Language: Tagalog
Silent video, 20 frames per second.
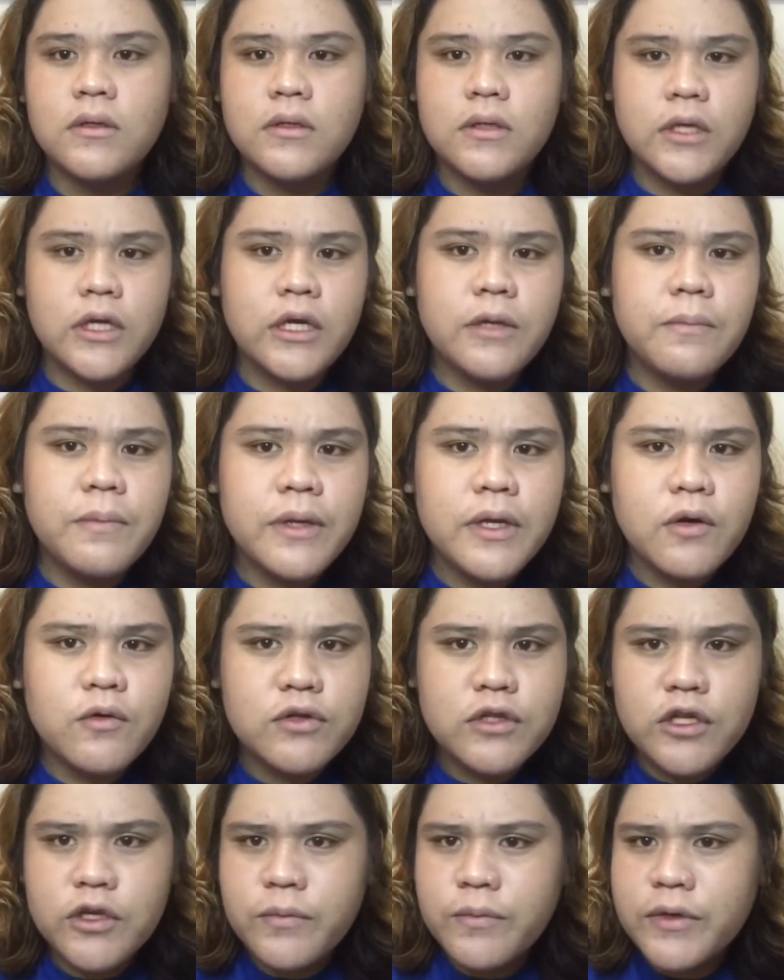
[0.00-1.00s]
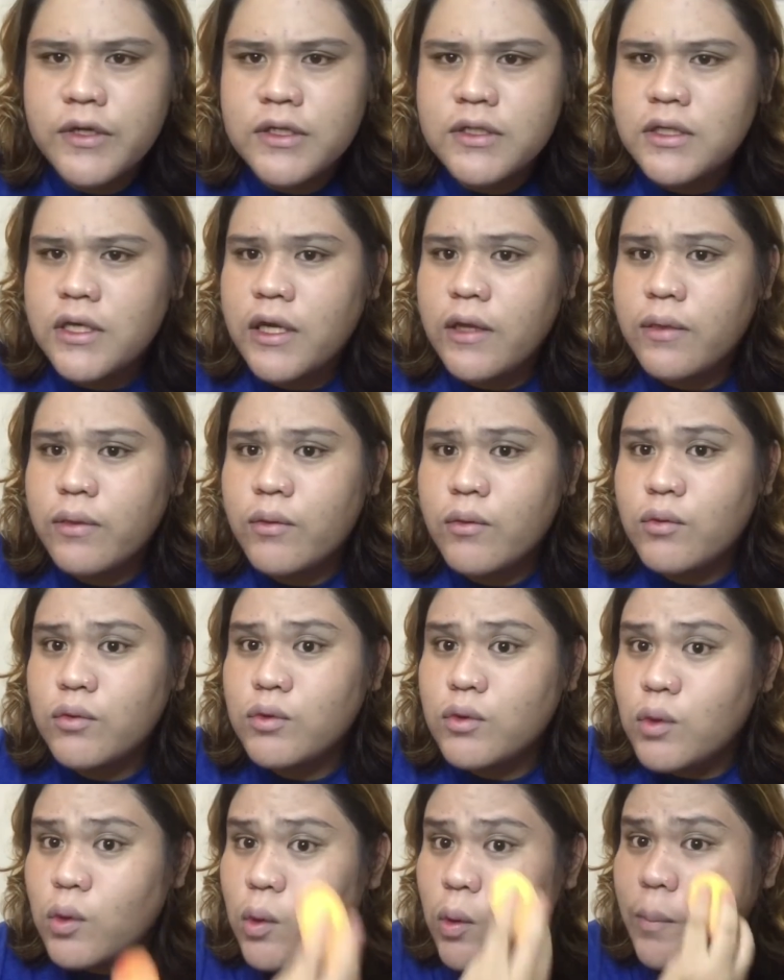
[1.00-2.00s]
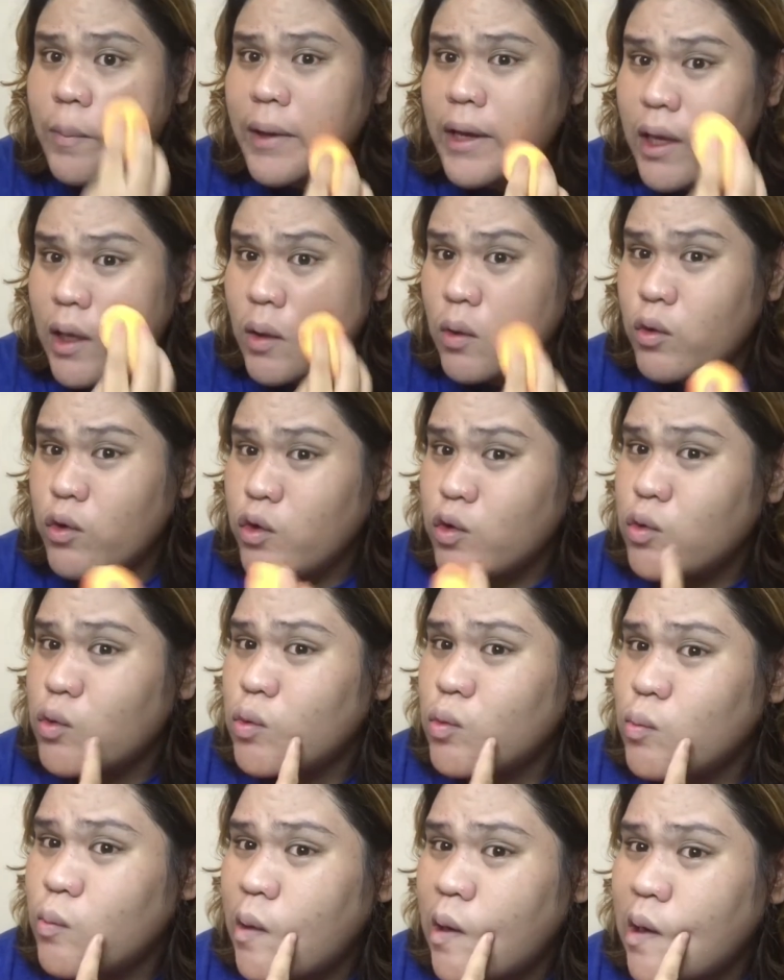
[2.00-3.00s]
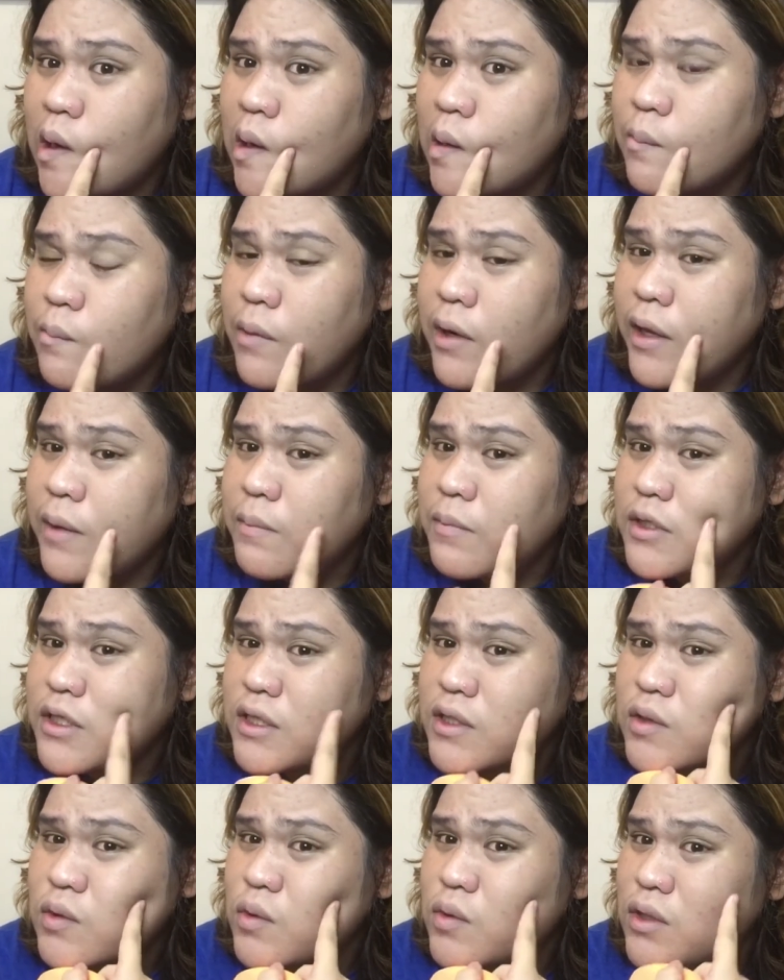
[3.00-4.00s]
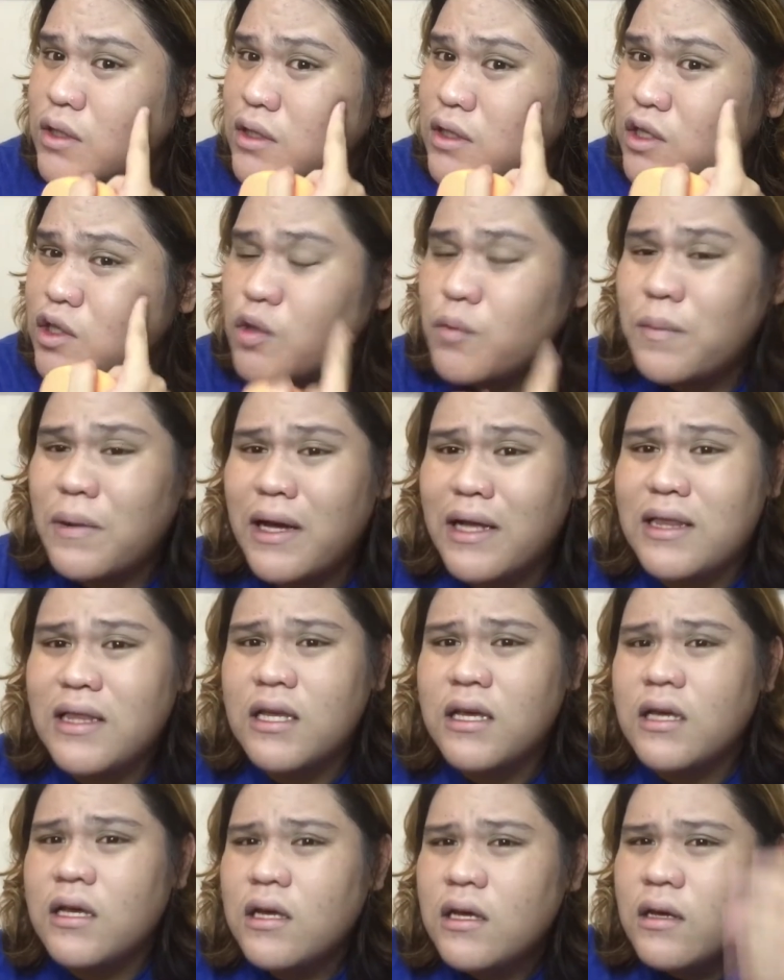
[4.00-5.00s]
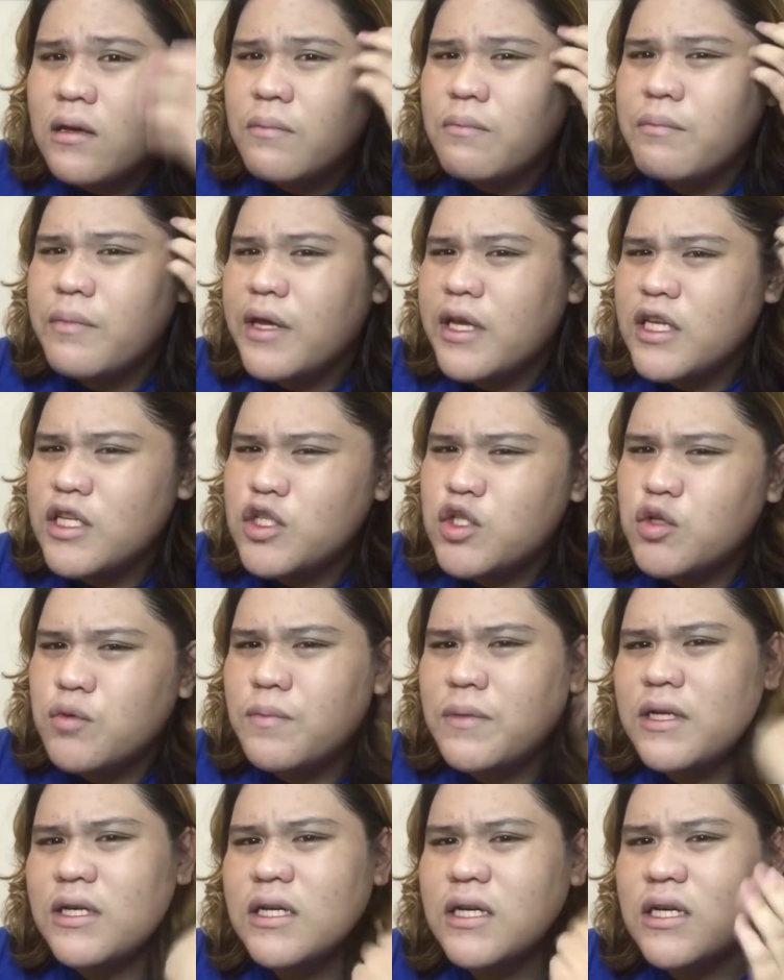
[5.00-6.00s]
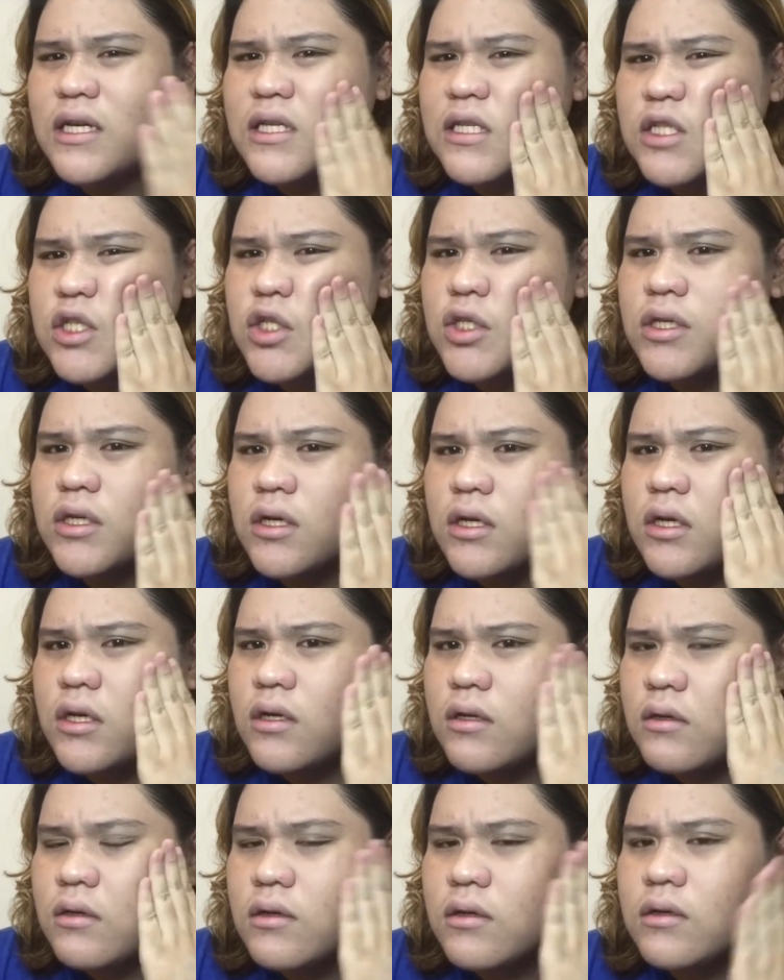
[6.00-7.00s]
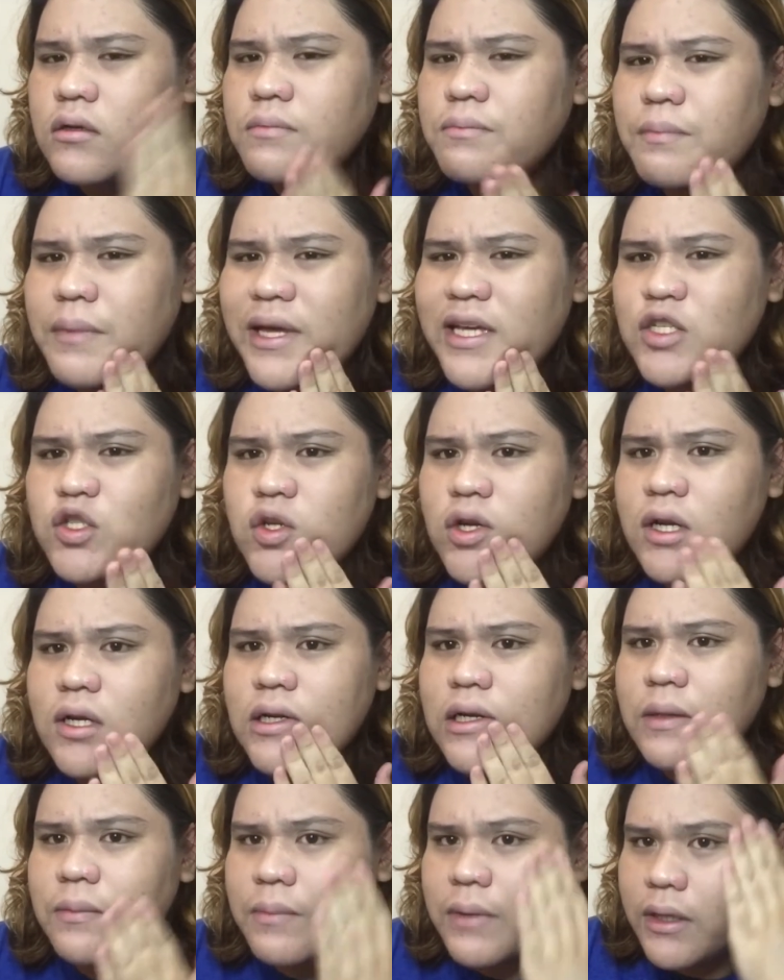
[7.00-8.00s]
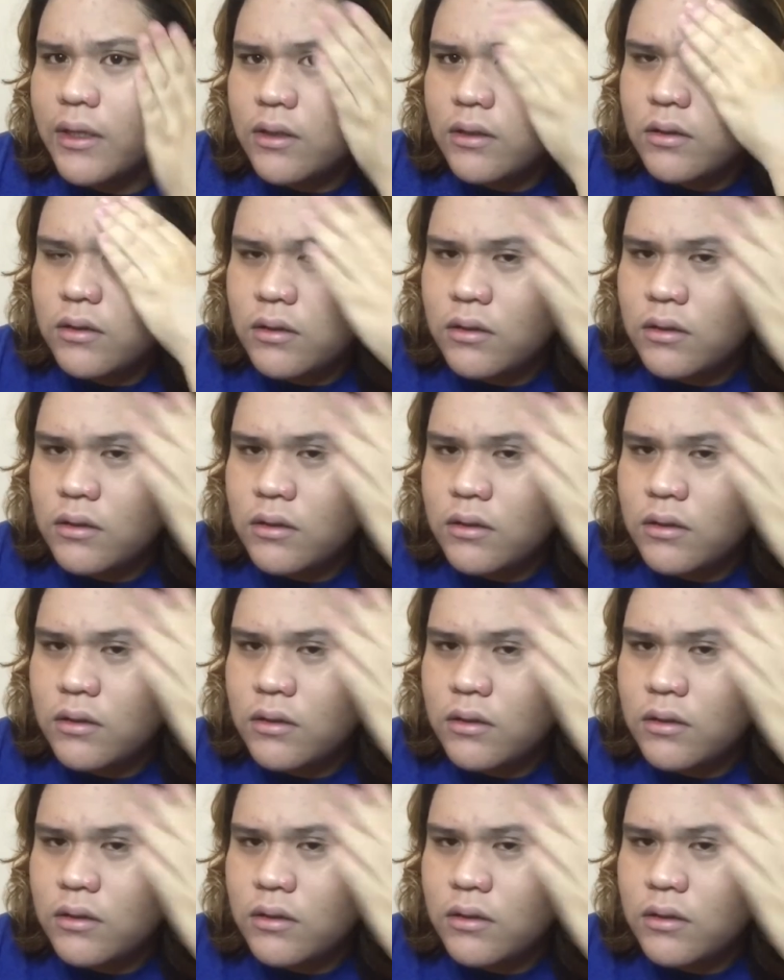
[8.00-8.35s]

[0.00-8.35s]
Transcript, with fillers: na-even out niya my skin tone ko pero yung mga blemishes ko nandito pa at medyo malagkit siya. Medyo lang naman.